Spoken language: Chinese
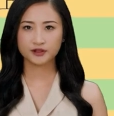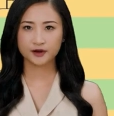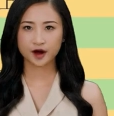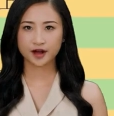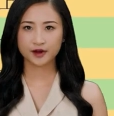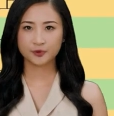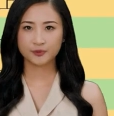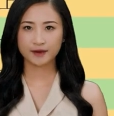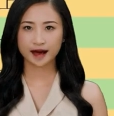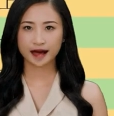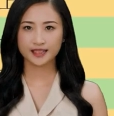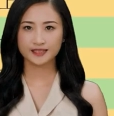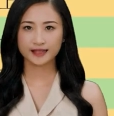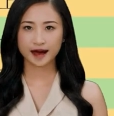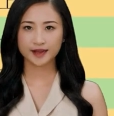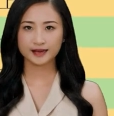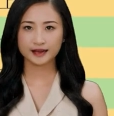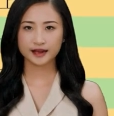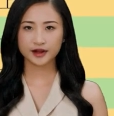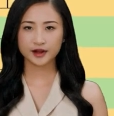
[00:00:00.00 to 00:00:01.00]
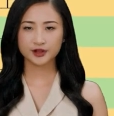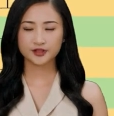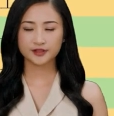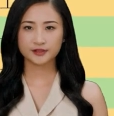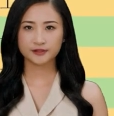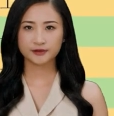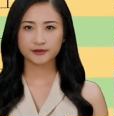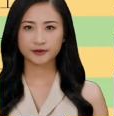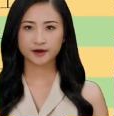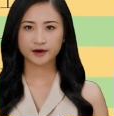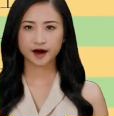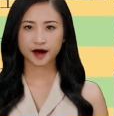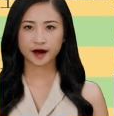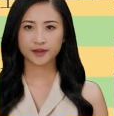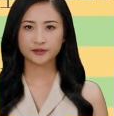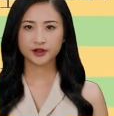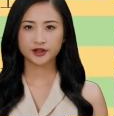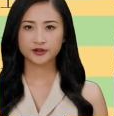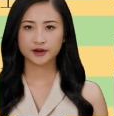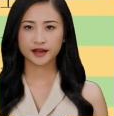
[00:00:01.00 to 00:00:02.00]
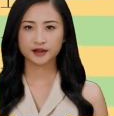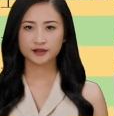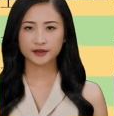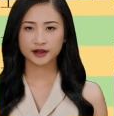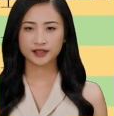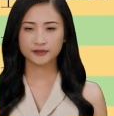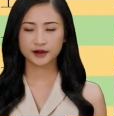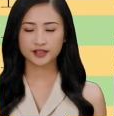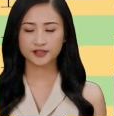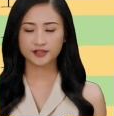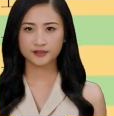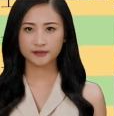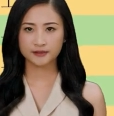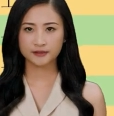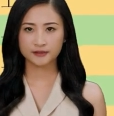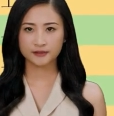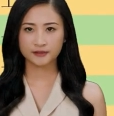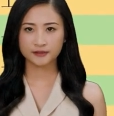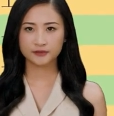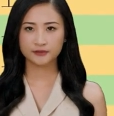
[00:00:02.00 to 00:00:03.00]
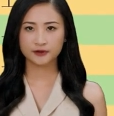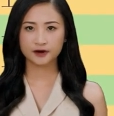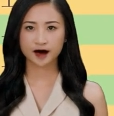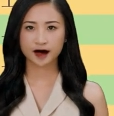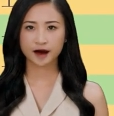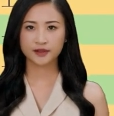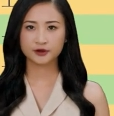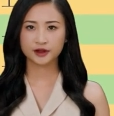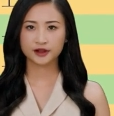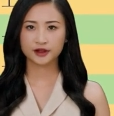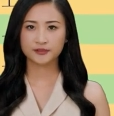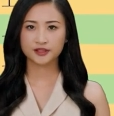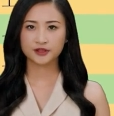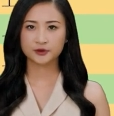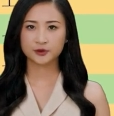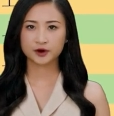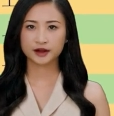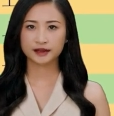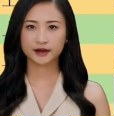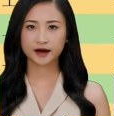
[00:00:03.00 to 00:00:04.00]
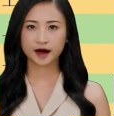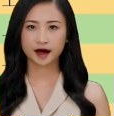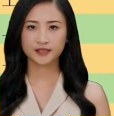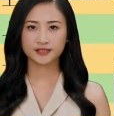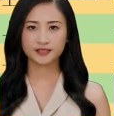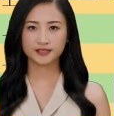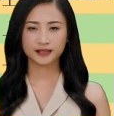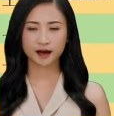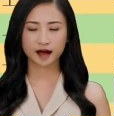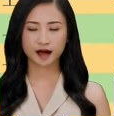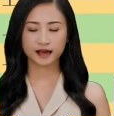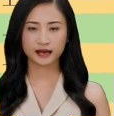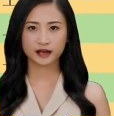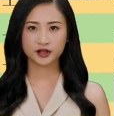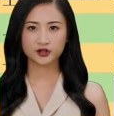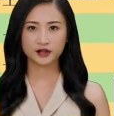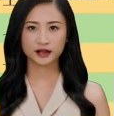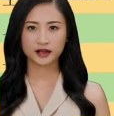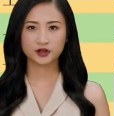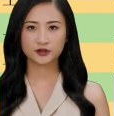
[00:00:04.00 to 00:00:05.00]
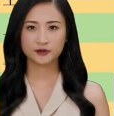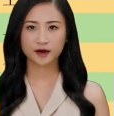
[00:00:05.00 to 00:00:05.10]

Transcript: 运一十八，陆玲继续安慰杜巴利说，他今晚会留下来跳舞看